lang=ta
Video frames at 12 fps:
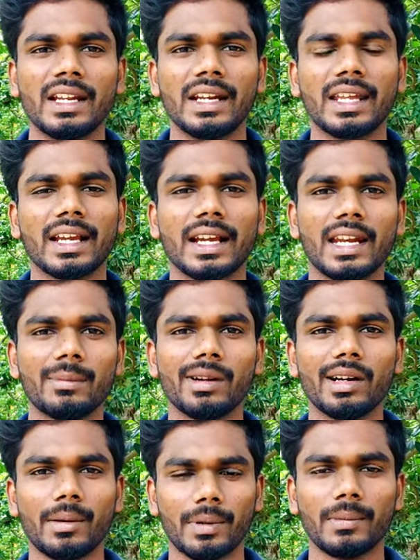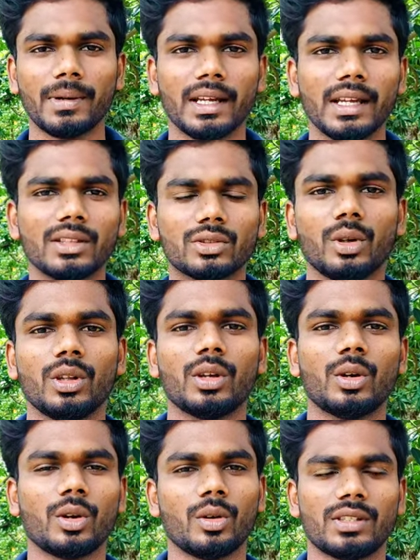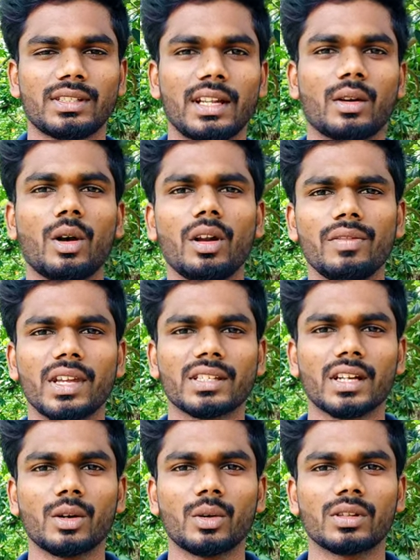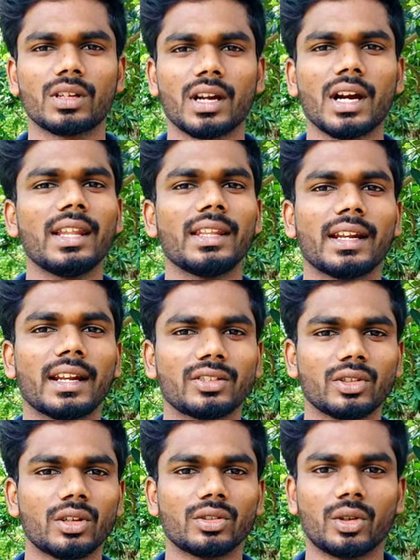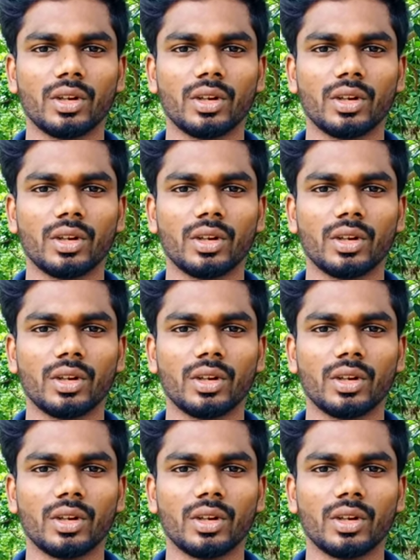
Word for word: நீங்கள் கண்டிப்பாக அப்ளை பண்ணுங்கள் ஸோ இதுக்கு சில குவாலிஃபிகேஷன்லாம் கொடுத்துருக்காங்க அது என்னன்னு சொல்லிட்டு